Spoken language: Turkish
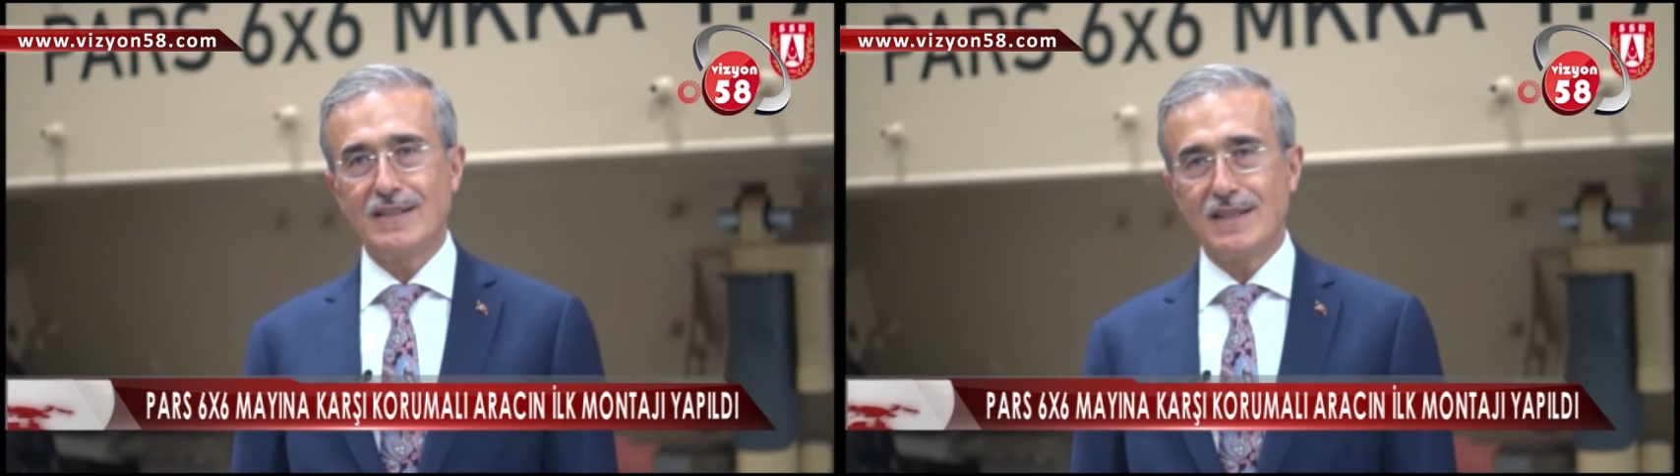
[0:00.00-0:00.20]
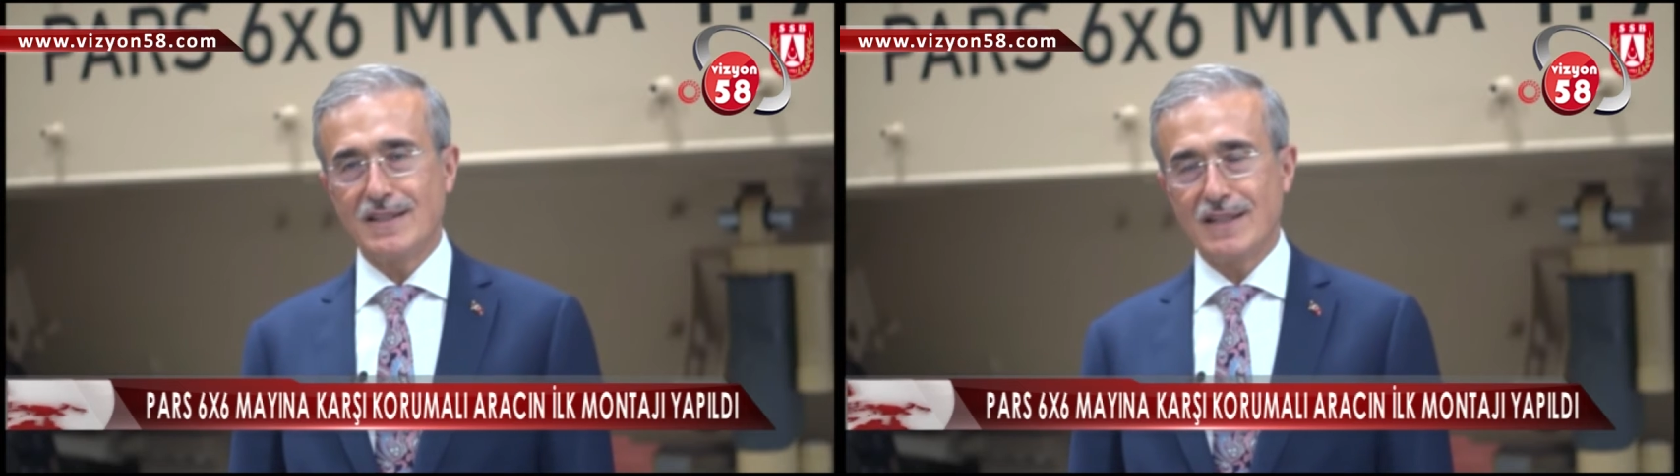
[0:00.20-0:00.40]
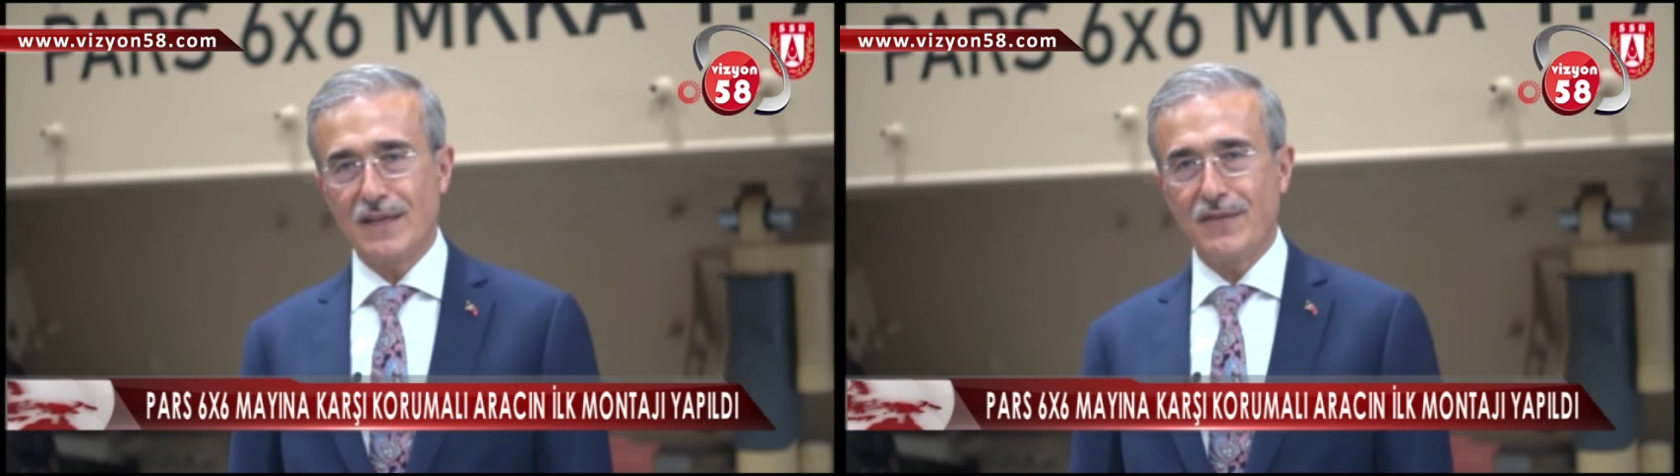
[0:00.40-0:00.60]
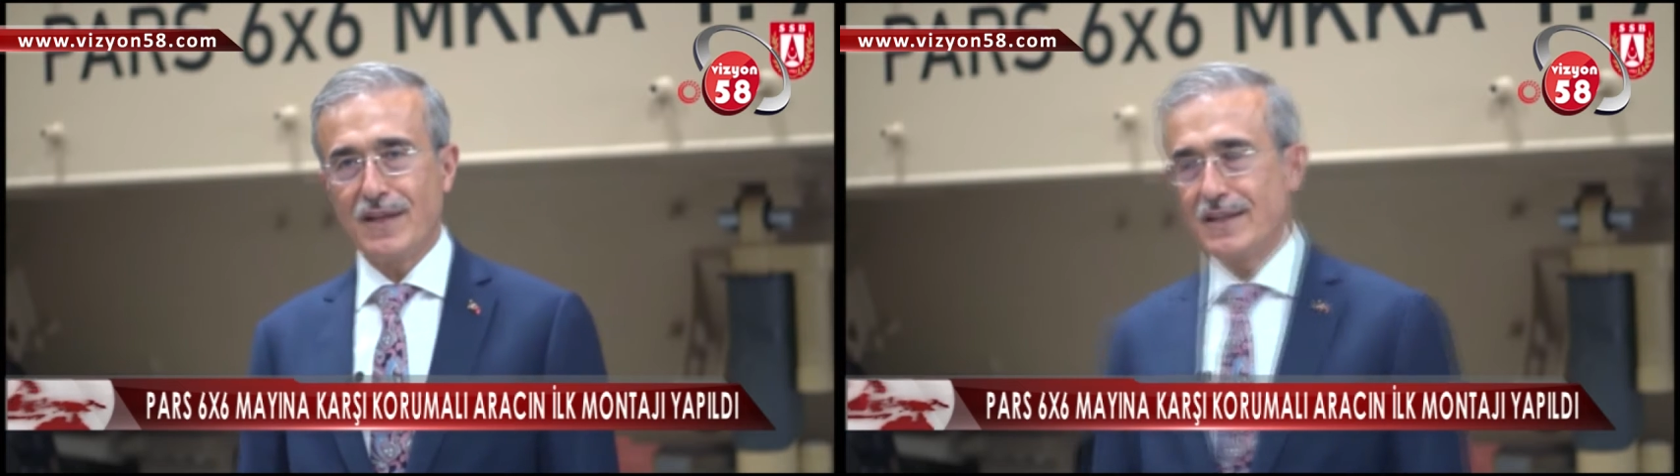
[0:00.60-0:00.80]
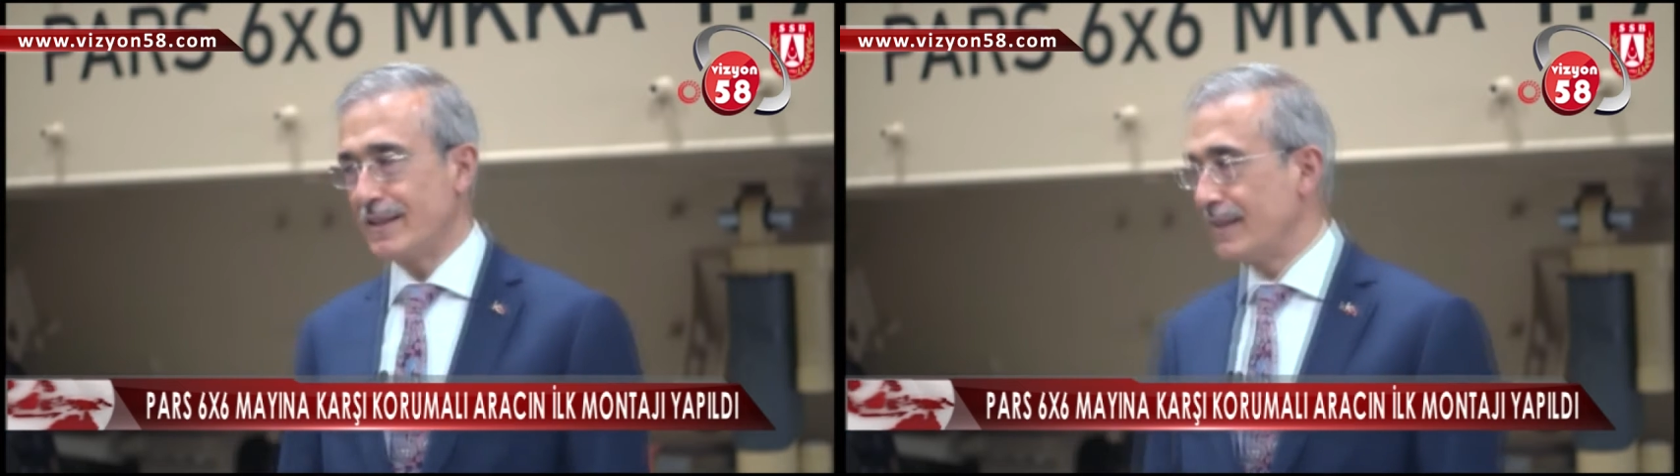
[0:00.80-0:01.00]
vesilesiyle
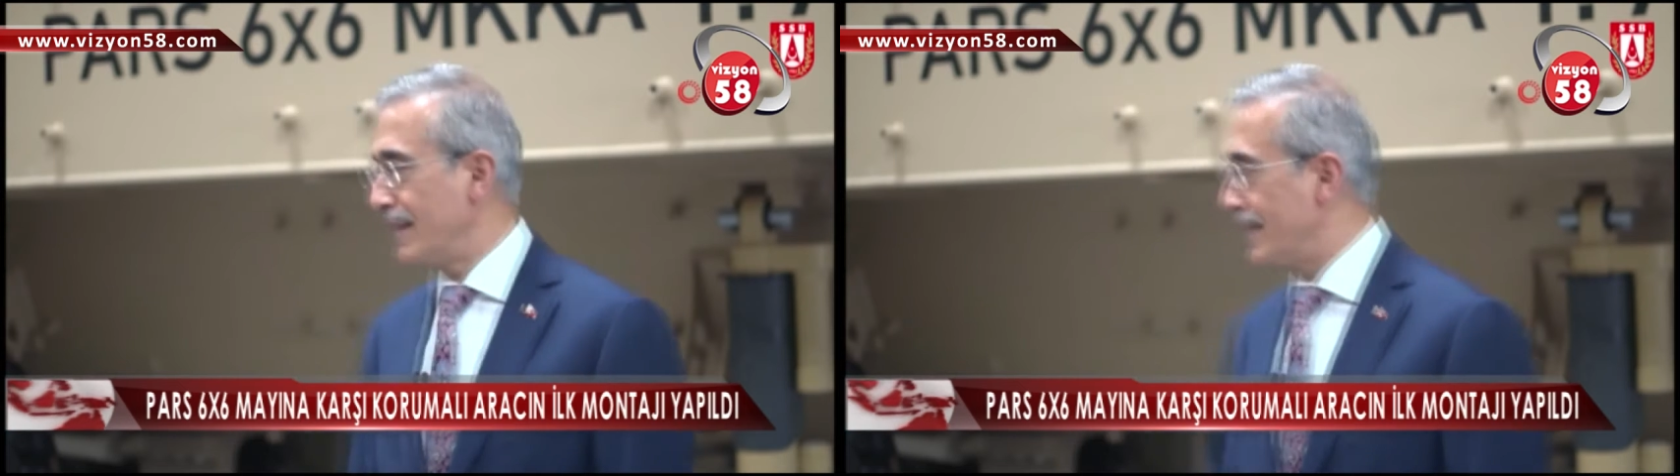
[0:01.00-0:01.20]
FNSS